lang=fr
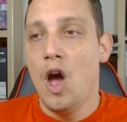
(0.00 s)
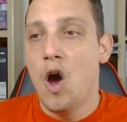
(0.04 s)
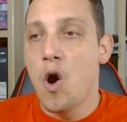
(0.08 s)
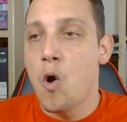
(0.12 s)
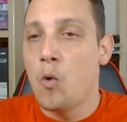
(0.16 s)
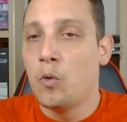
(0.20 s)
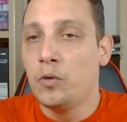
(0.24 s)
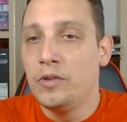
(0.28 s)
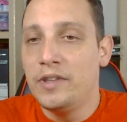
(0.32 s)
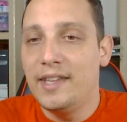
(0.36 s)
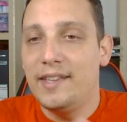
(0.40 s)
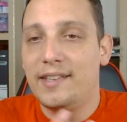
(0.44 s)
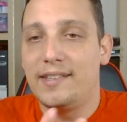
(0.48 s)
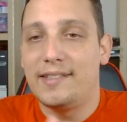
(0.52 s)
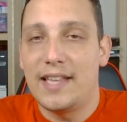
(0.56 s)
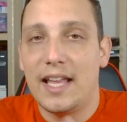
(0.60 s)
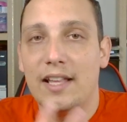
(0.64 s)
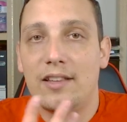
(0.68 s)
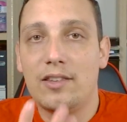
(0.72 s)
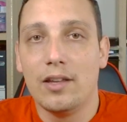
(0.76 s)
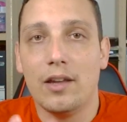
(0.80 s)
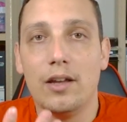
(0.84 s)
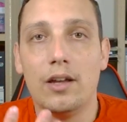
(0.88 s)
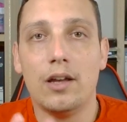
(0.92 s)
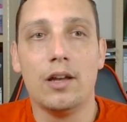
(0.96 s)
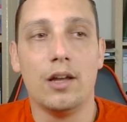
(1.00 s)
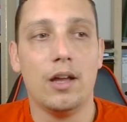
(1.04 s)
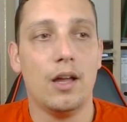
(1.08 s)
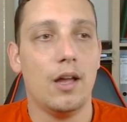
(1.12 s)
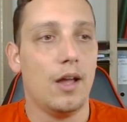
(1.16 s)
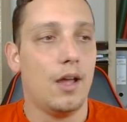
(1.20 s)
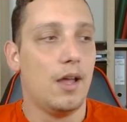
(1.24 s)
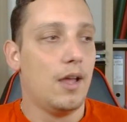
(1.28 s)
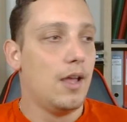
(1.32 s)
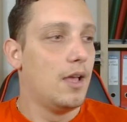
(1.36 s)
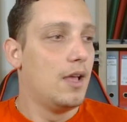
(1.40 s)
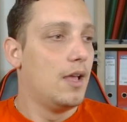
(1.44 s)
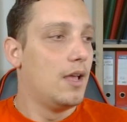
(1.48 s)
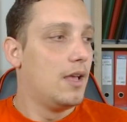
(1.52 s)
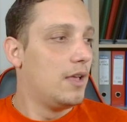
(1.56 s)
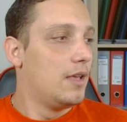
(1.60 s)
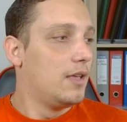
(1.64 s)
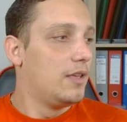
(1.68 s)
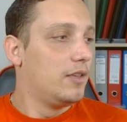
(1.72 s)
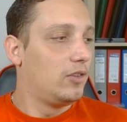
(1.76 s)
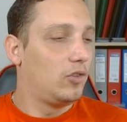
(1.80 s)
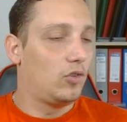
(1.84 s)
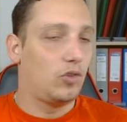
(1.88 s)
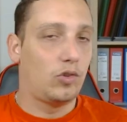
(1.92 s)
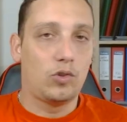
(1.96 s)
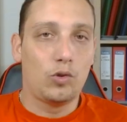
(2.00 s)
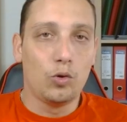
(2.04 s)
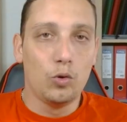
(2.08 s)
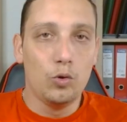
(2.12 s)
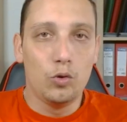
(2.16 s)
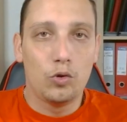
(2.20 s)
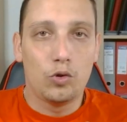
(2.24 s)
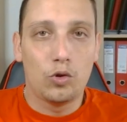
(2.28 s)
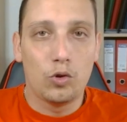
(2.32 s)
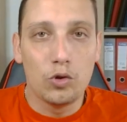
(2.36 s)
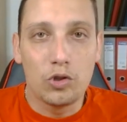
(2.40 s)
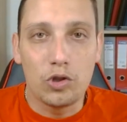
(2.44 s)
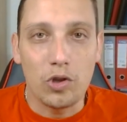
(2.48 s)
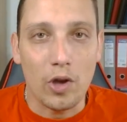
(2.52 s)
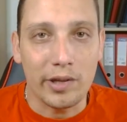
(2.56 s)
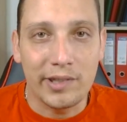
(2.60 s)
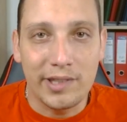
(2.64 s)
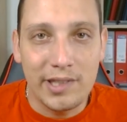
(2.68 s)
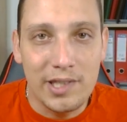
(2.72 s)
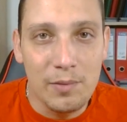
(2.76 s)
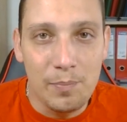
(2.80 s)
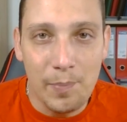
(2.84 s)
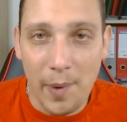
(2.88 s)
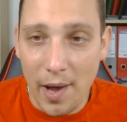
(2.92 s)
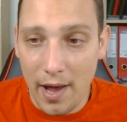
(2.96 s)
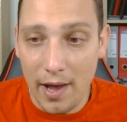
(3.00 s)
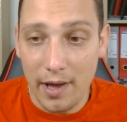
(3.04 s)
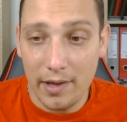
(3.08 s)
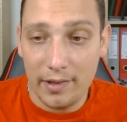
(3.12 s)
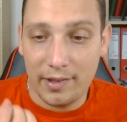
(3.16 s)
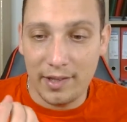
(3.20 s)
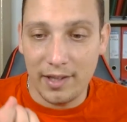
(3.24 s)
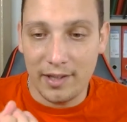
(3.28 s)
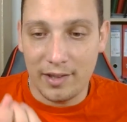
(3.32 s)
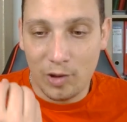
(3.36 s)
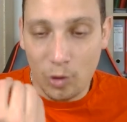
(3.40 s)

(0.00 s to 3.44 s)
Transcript: on est euh, ce, ce cœur qui bat, cette